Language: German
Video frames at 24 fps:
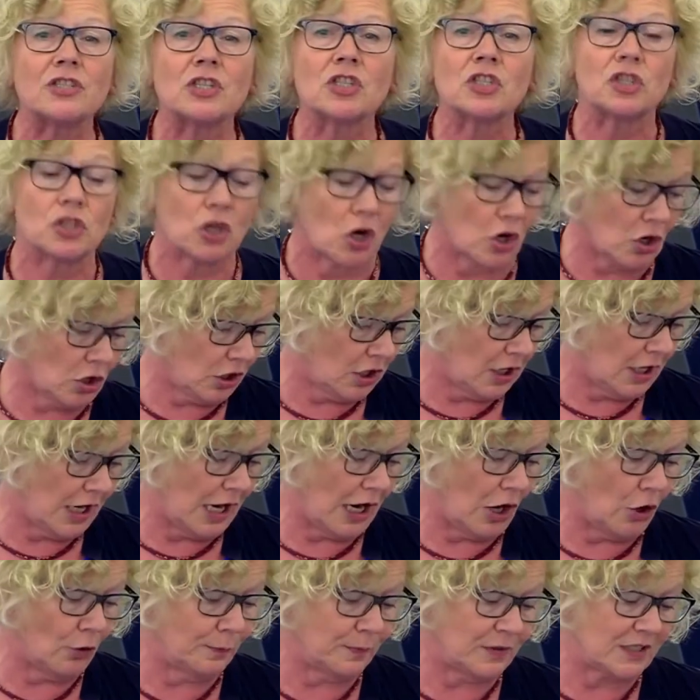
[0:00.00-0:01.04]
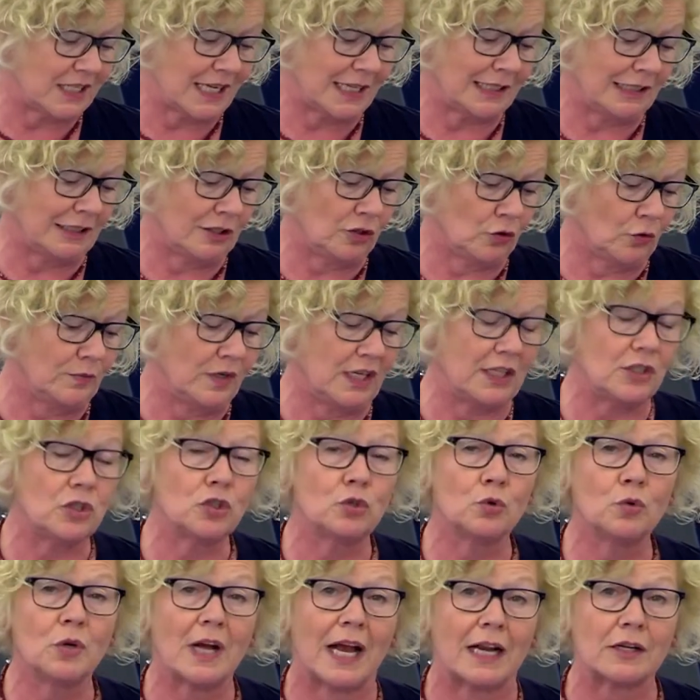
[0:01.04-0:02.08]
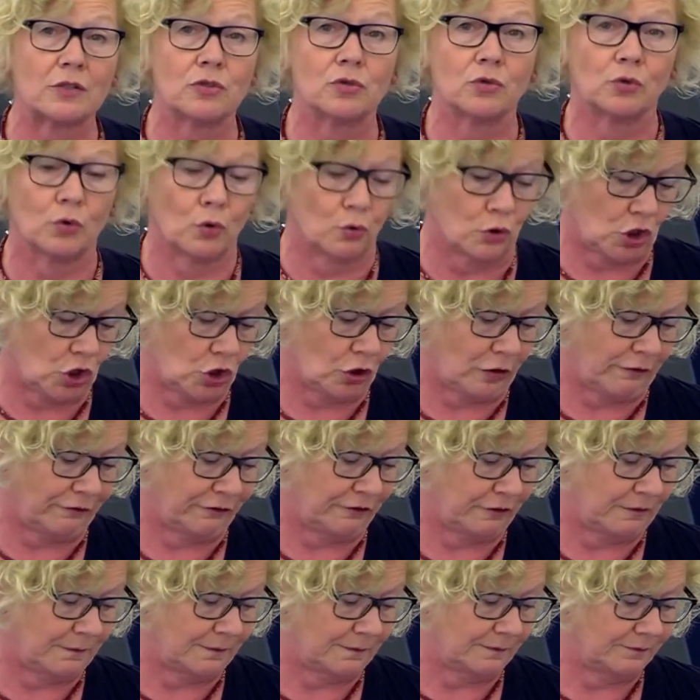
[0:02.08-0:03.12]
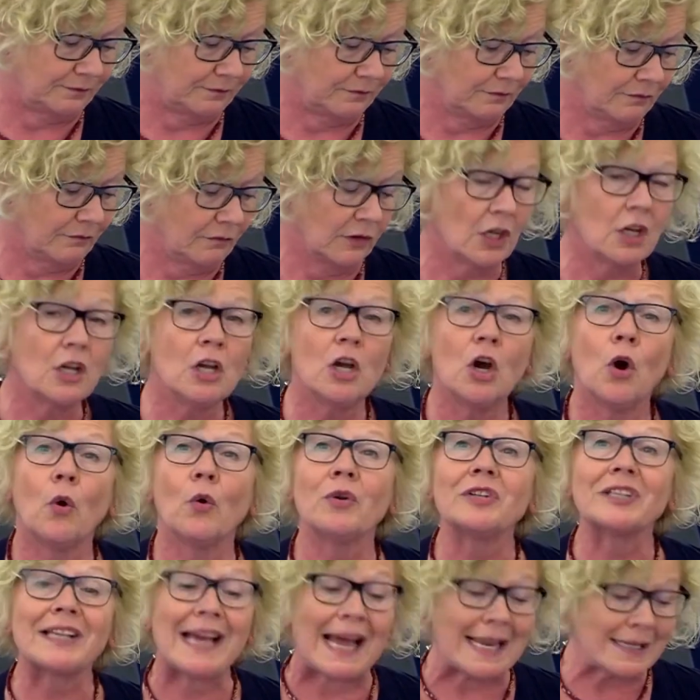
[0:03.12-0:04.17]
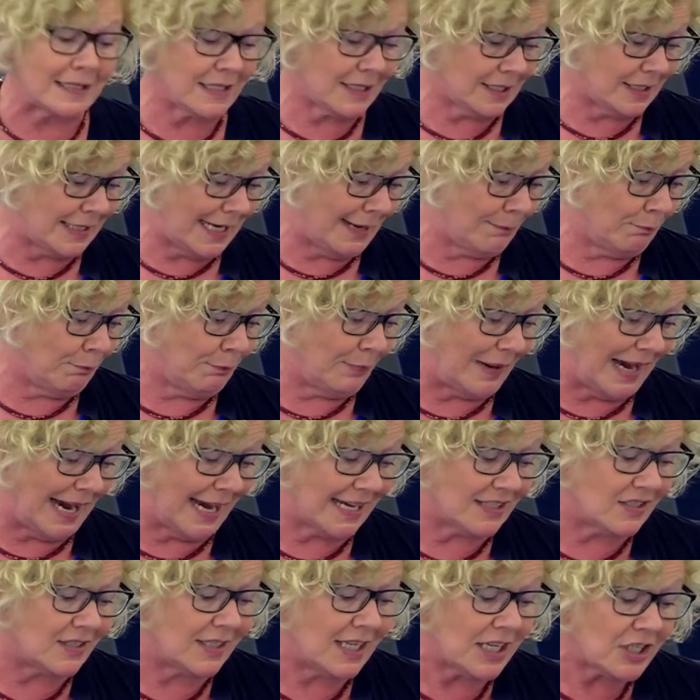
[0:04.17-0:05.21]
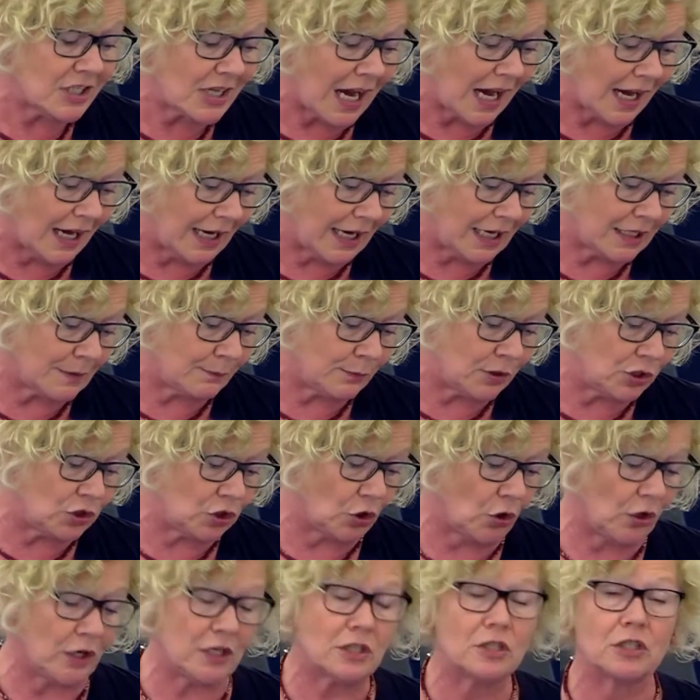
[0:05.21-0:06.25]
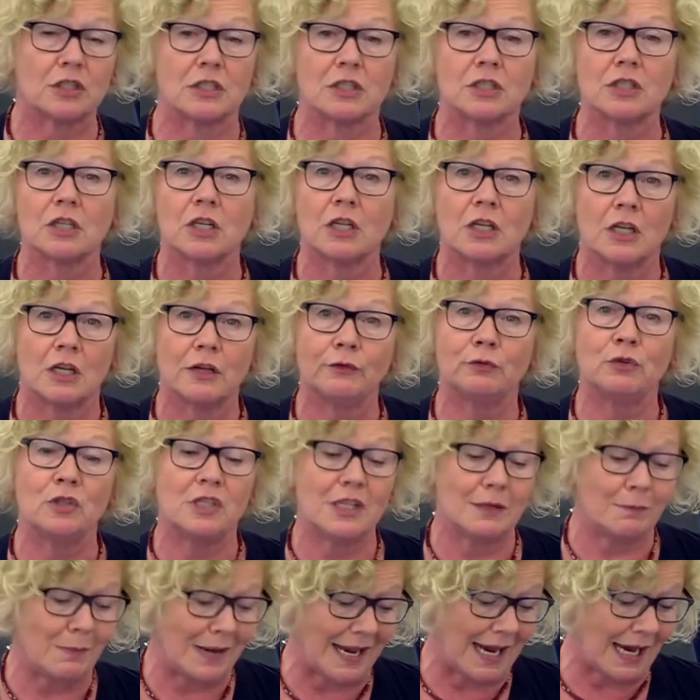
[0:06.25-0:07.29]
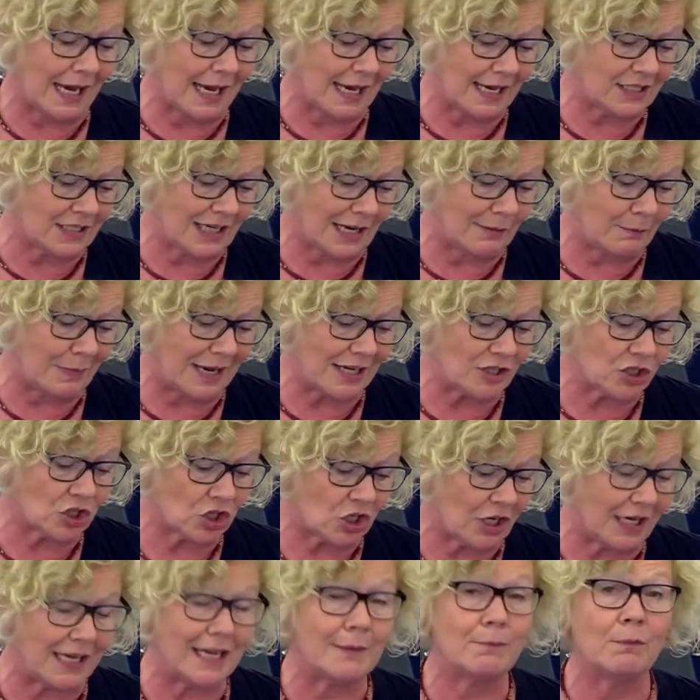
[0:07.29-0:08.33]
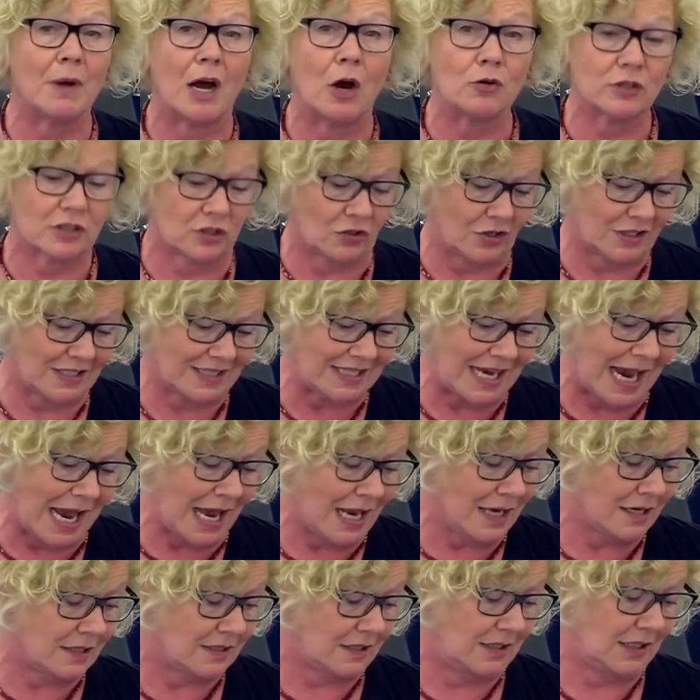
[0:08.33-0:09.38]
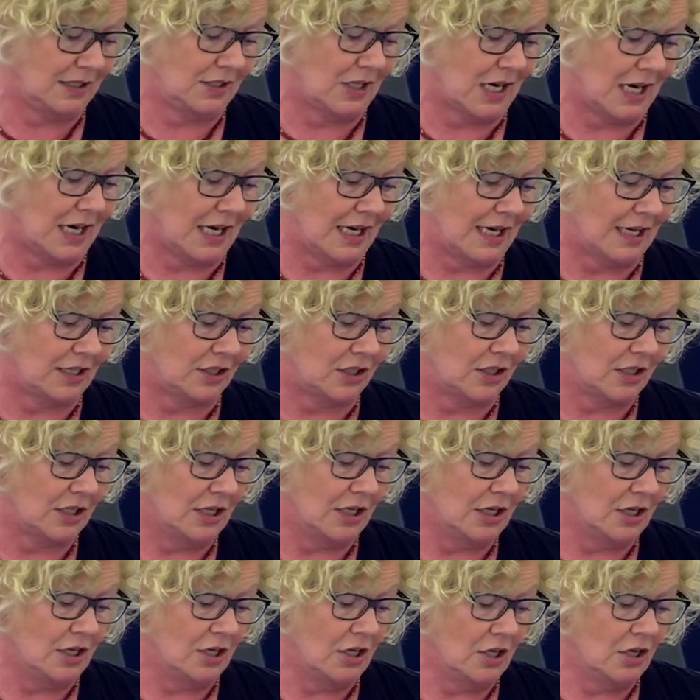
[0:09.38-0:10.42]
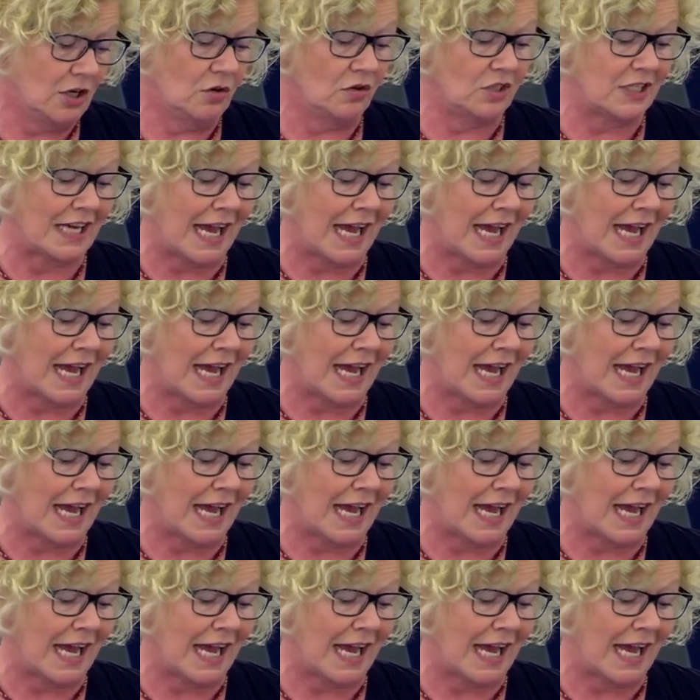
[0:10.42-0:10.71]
es doch hauptsächlich um den Zugang zu Rohstoffen. Und ganz nebenbei, Sicherheit bedeutet für die Mehrheit der Menschen eben auch soziale Sicherheit. Und